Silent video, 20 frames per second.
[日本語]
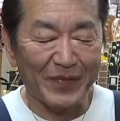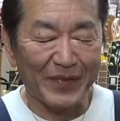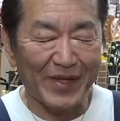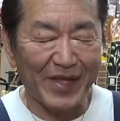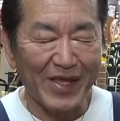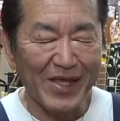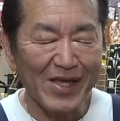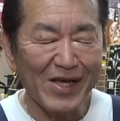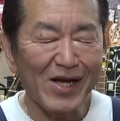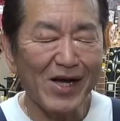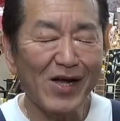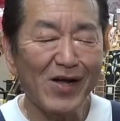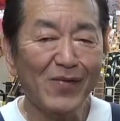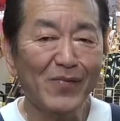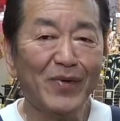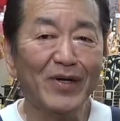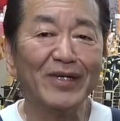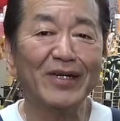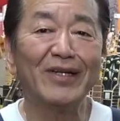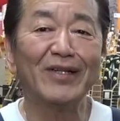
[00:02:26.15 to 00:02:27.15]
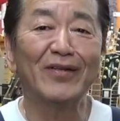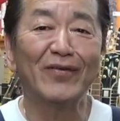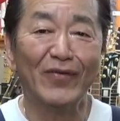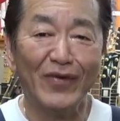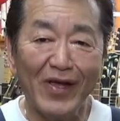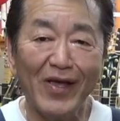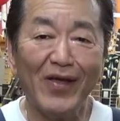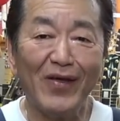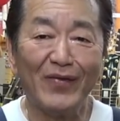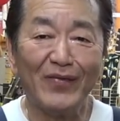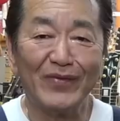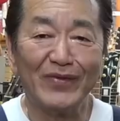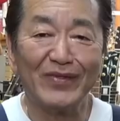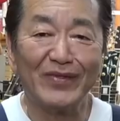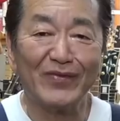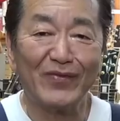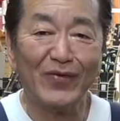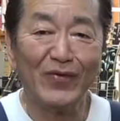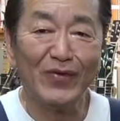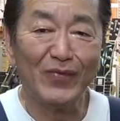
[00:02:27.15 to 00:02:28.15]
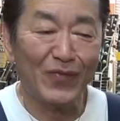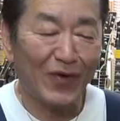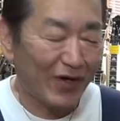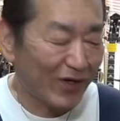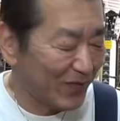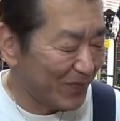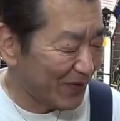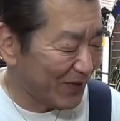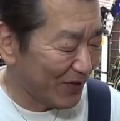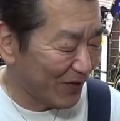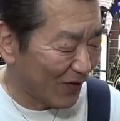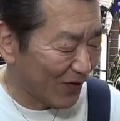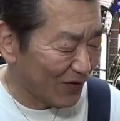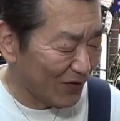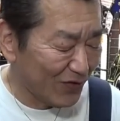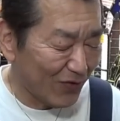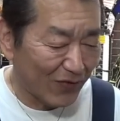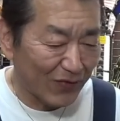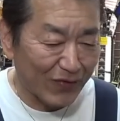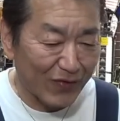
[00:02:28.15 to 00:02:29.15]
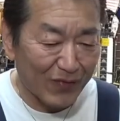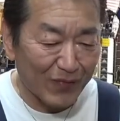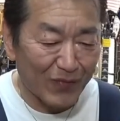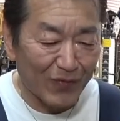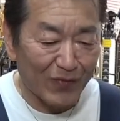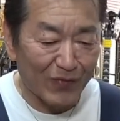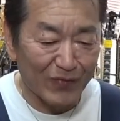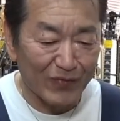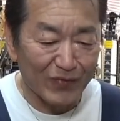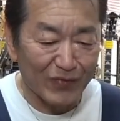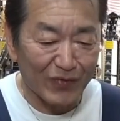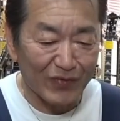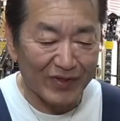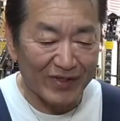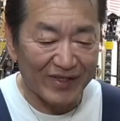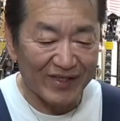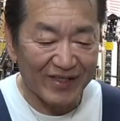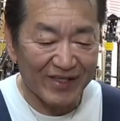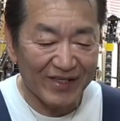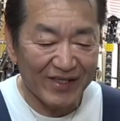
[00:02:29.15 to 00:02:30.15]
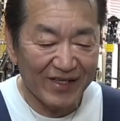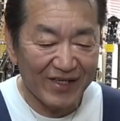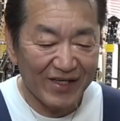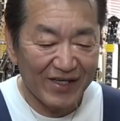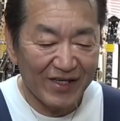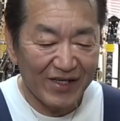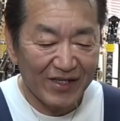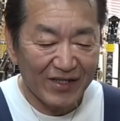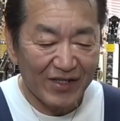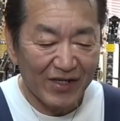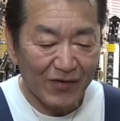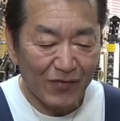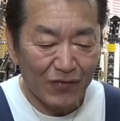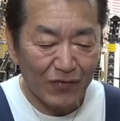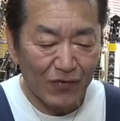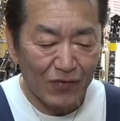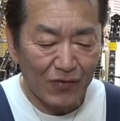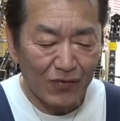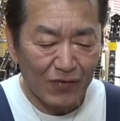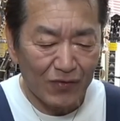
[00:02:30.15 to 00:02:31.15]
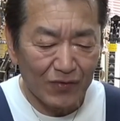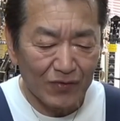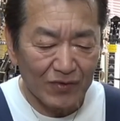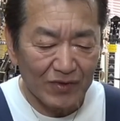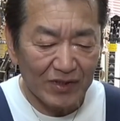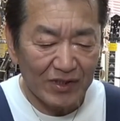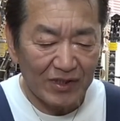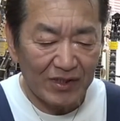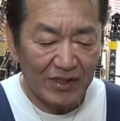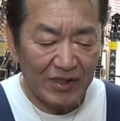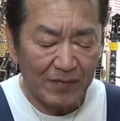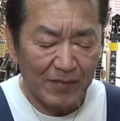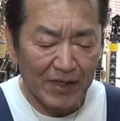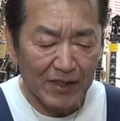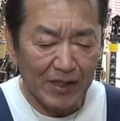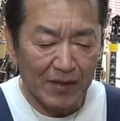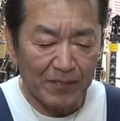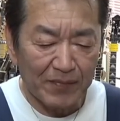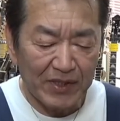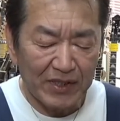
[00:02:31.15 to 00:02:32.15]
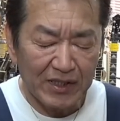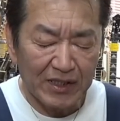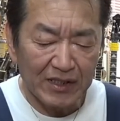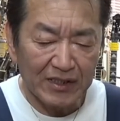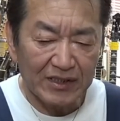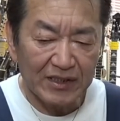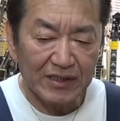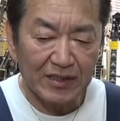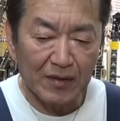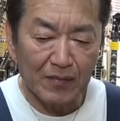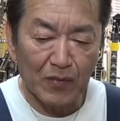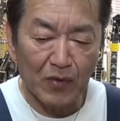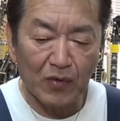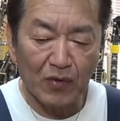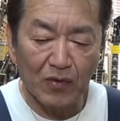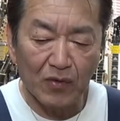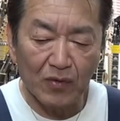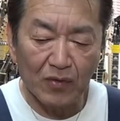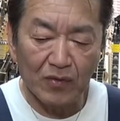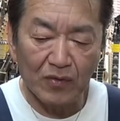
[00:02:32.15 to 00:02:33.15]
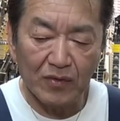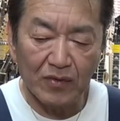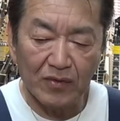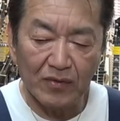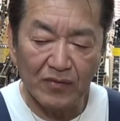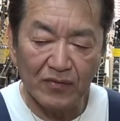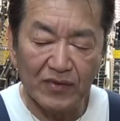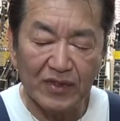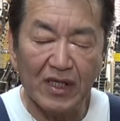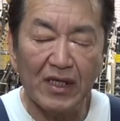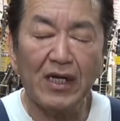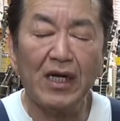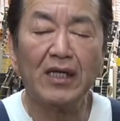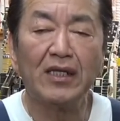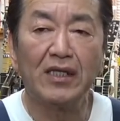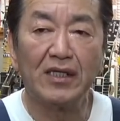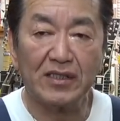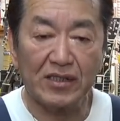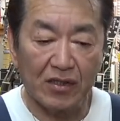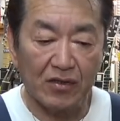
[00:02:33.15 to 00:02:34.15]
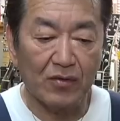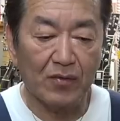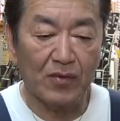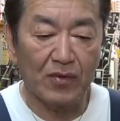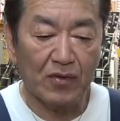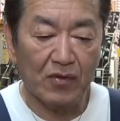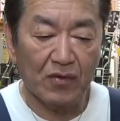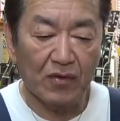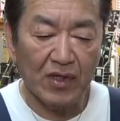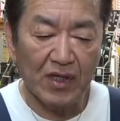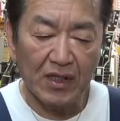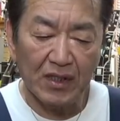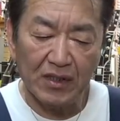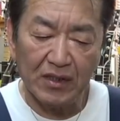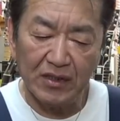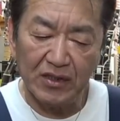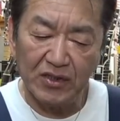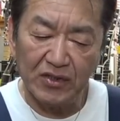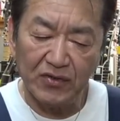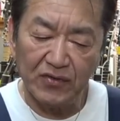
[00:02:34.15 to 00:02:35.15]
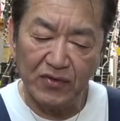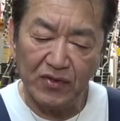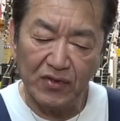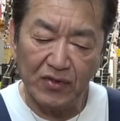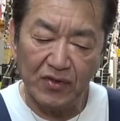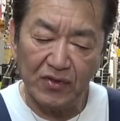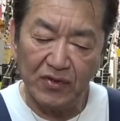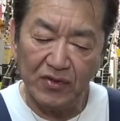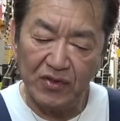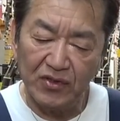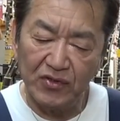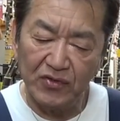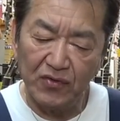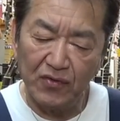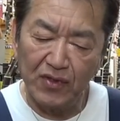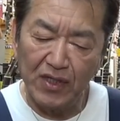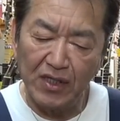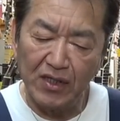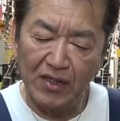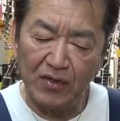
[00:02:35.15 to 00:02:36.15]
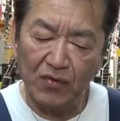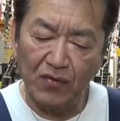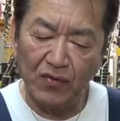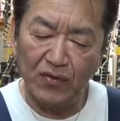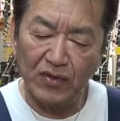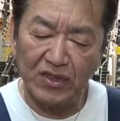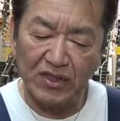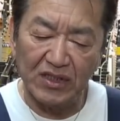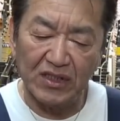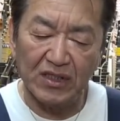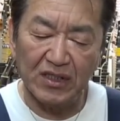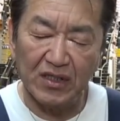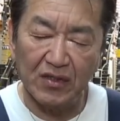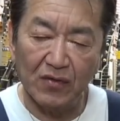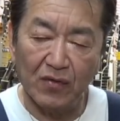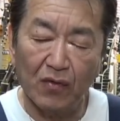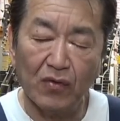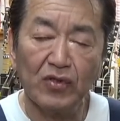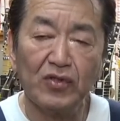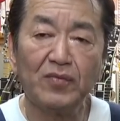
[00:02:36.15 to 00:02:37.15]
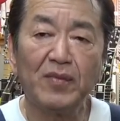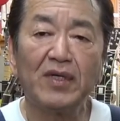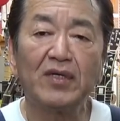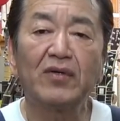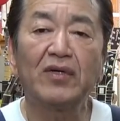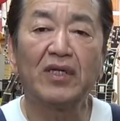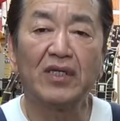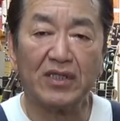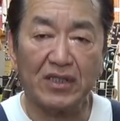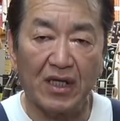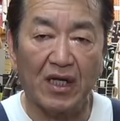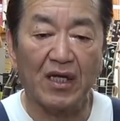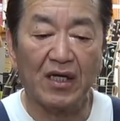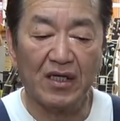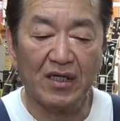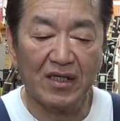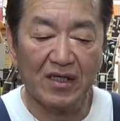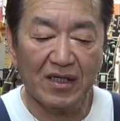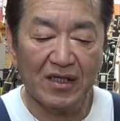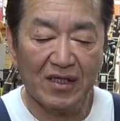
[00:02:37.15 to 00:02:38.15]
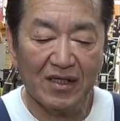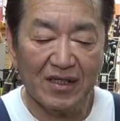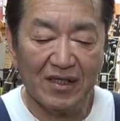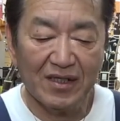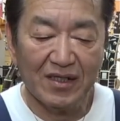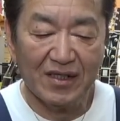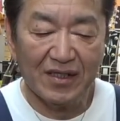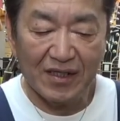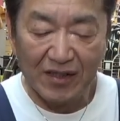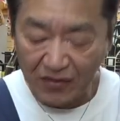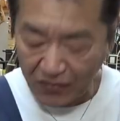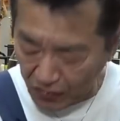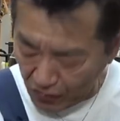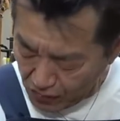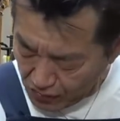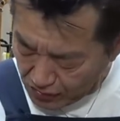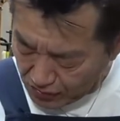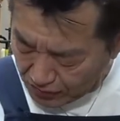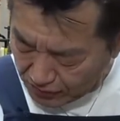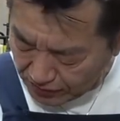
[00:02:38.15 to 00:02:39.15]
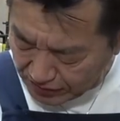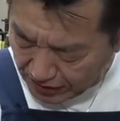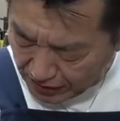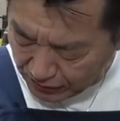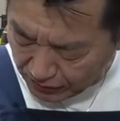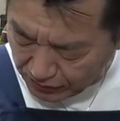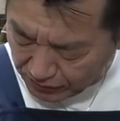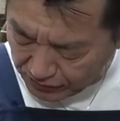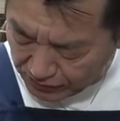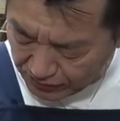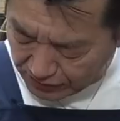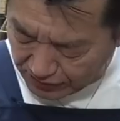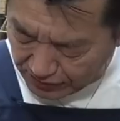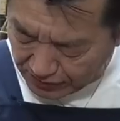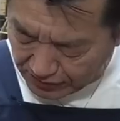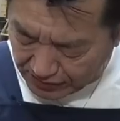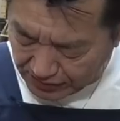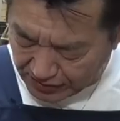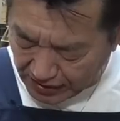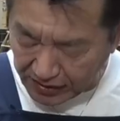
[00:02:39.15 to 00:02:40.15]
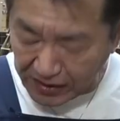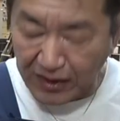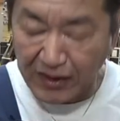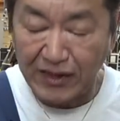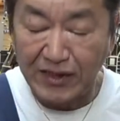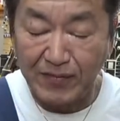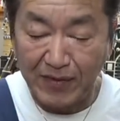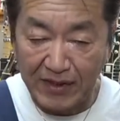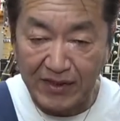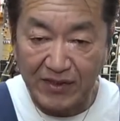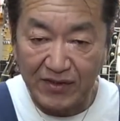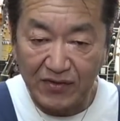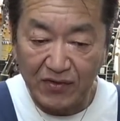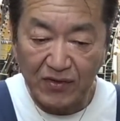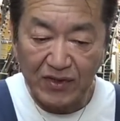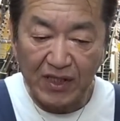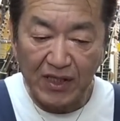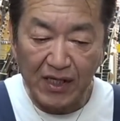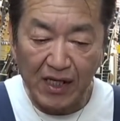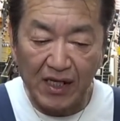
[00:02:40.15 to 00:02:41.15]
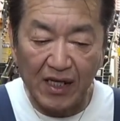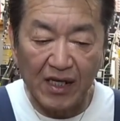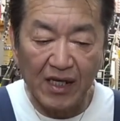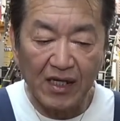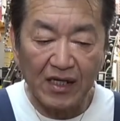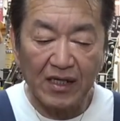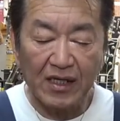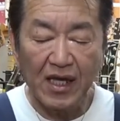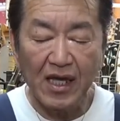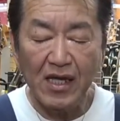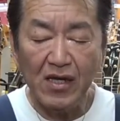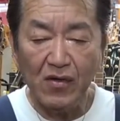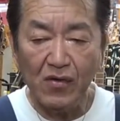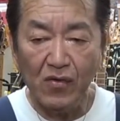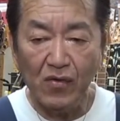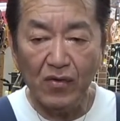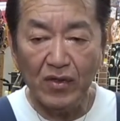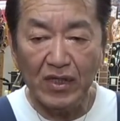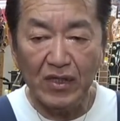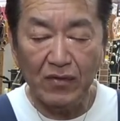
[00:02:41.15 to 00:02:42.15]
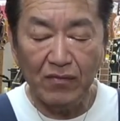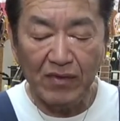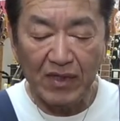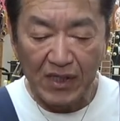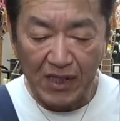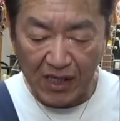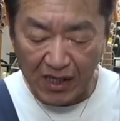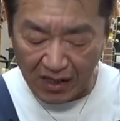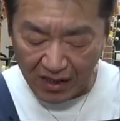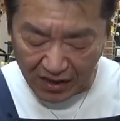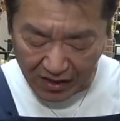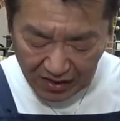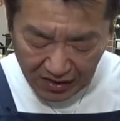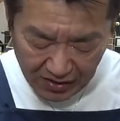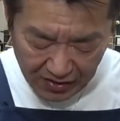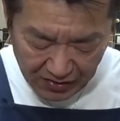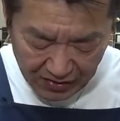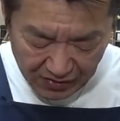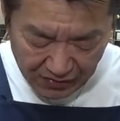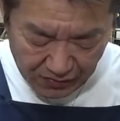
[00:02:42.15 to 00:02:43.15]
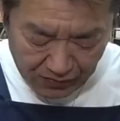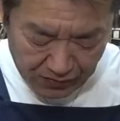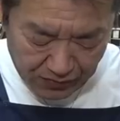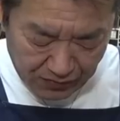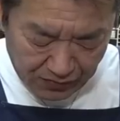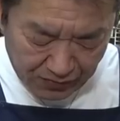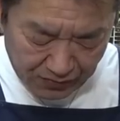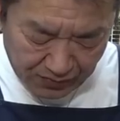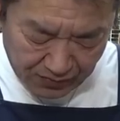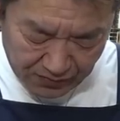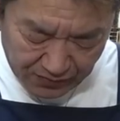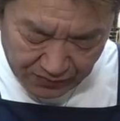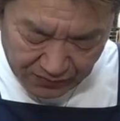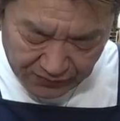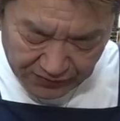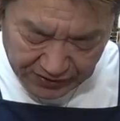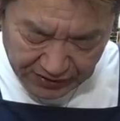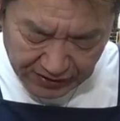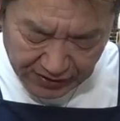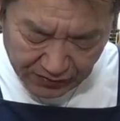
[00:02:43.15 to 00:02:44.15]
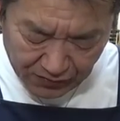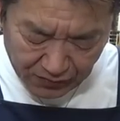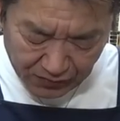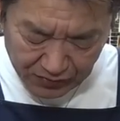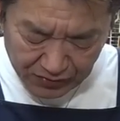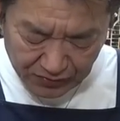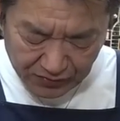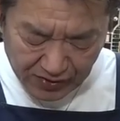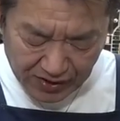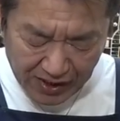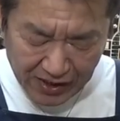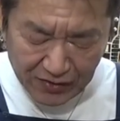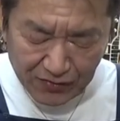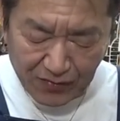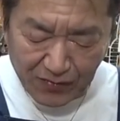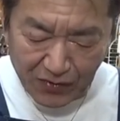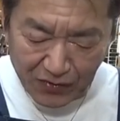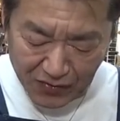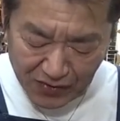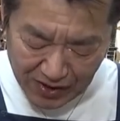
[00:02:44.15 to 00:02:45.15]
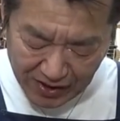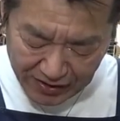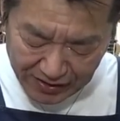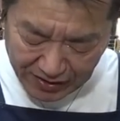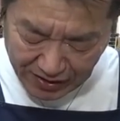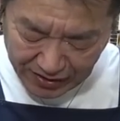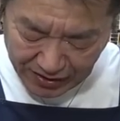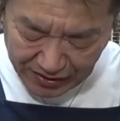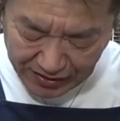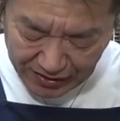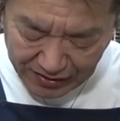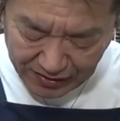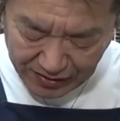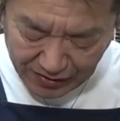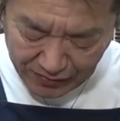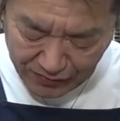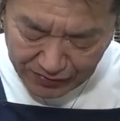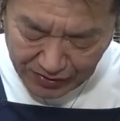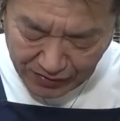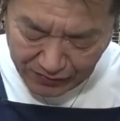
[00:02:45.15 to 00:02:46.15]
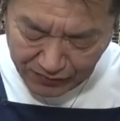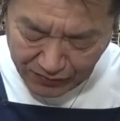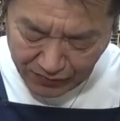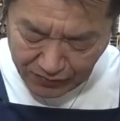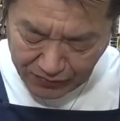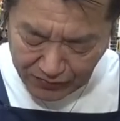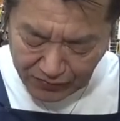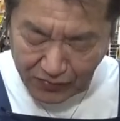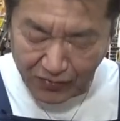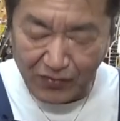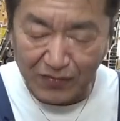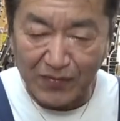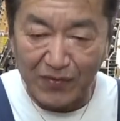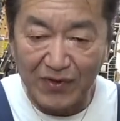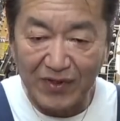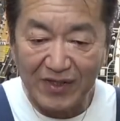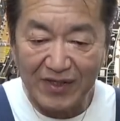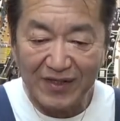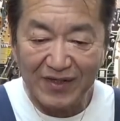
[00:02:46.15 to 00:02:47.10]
定価販売なんだよね。すごい割引ないんだわね、もう本当に。でこの今ねヴィンテージシリーズはもう売ってないんですけども、これじゅうよねん当時ごじゅうまんくらいでした。ロングサドルだったりします。そしてね、現行品はね、この縁にこうちょっと貝の模様が入ったり、あのサウンドホールのところも